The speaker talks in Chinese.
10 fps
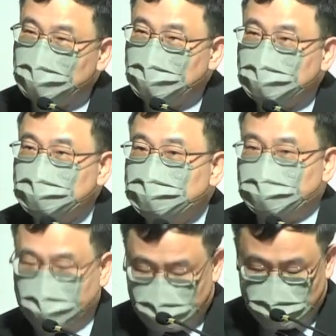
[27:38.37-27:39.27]
弟兄
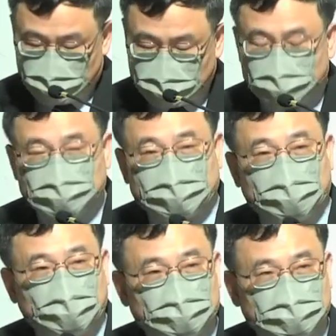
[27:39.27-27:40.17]
姐妹，如果你
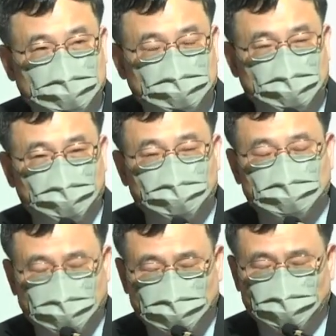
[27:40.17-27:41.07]
看到今天，不
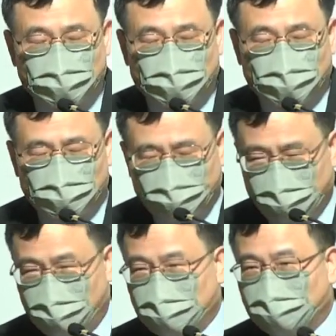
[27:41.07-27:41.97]
仅是中国会
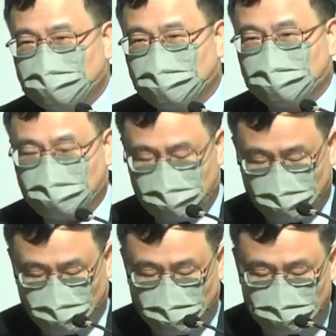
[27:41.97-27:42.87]
美国会欧洲、
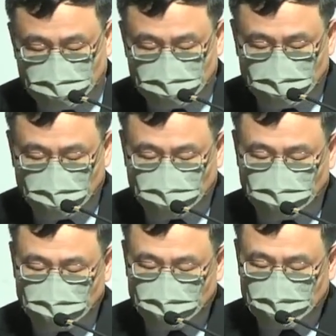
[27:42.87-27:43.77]
俄罗斯各
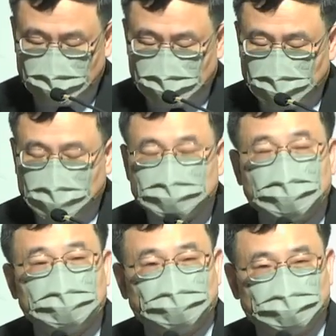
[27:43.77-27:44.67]
处这
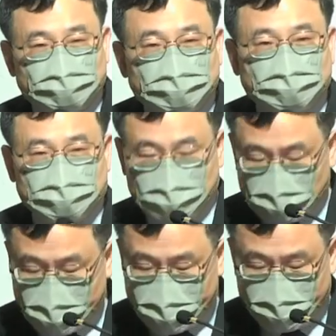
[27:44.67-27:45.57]
样的处境挺
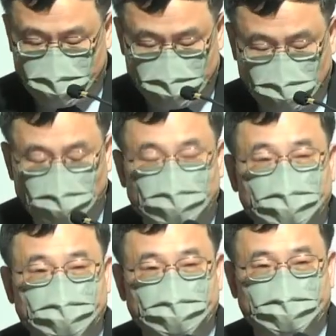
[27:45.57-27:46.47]
恶劣的，你会不
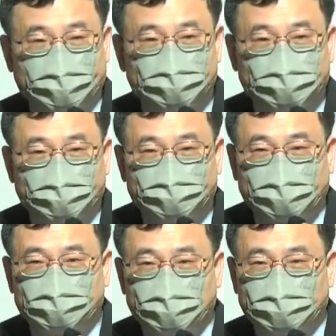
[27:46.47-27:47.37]
会两腿
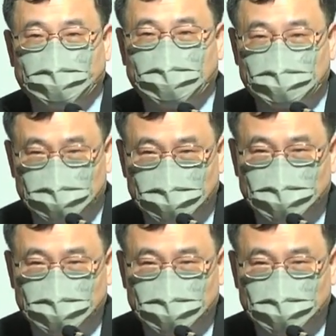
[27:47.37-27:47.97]
发软不干了呢？